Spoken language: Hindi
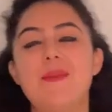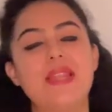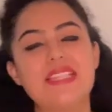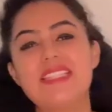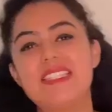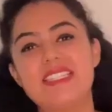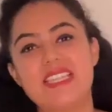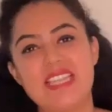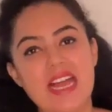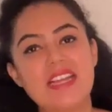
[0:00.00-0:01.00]
पर ऐसी
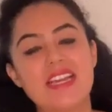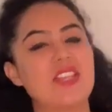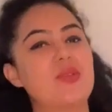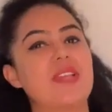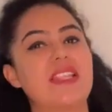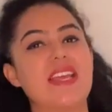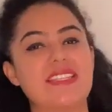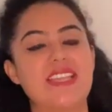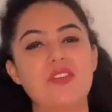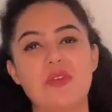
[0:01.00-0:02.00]
चीज़ें ना करें तो ज़्यादा
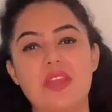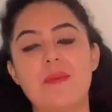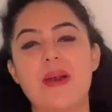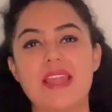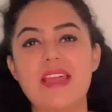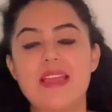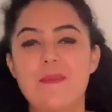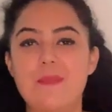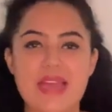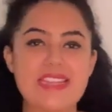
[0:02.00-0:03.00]
अच्छा है क्योंकि हमारा
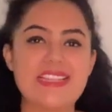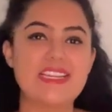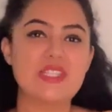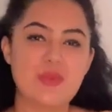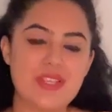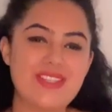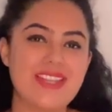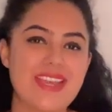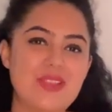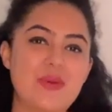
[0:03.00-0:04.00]
भारत अगर स्वच्छ
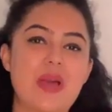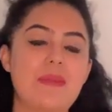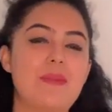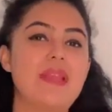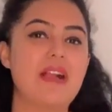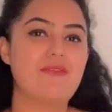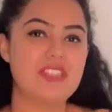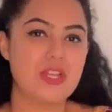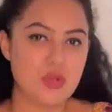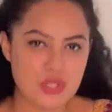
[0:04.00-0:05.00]
रहे तो हमें भी
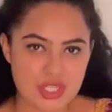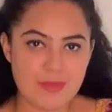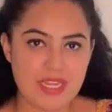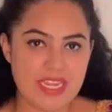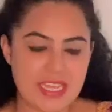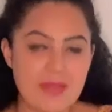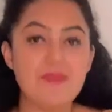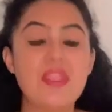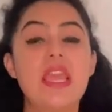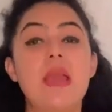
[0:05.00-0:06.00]
काफ़ी ज़्यादा खुशी मिलेगी
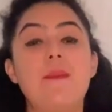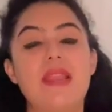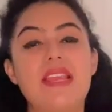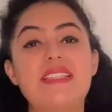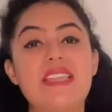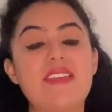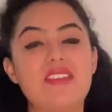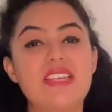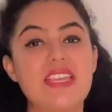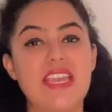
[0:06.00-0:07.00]
पर इसकी
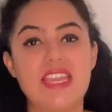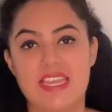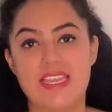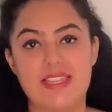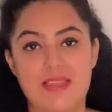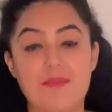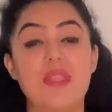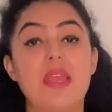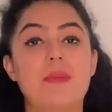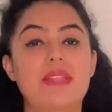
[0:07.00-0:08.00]
वजह ये नहीं थी
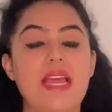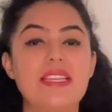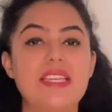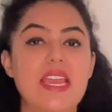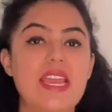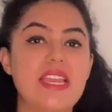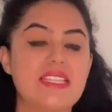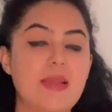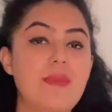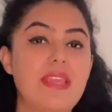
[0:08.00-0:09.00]
बताया जा रहा है कि
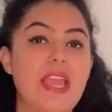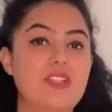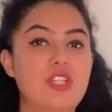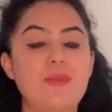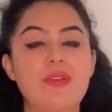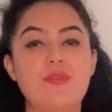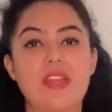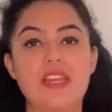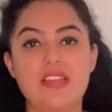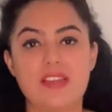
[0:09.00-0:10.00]
जब ये एक्चुअली में
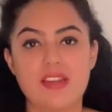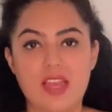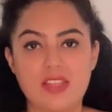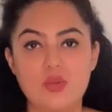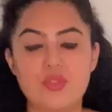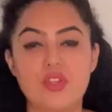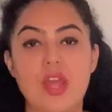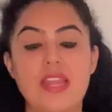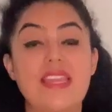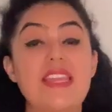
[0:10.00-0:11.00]
टॉयलेट कर रहा था उस
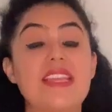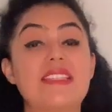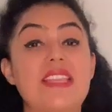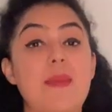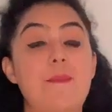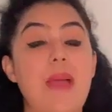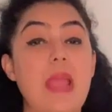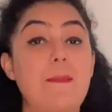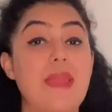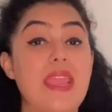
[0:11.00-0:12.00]
दौरान ही इसके
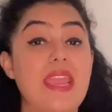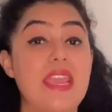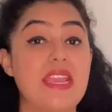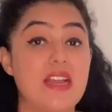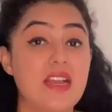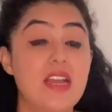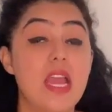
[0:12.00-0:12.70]
बैक पे एक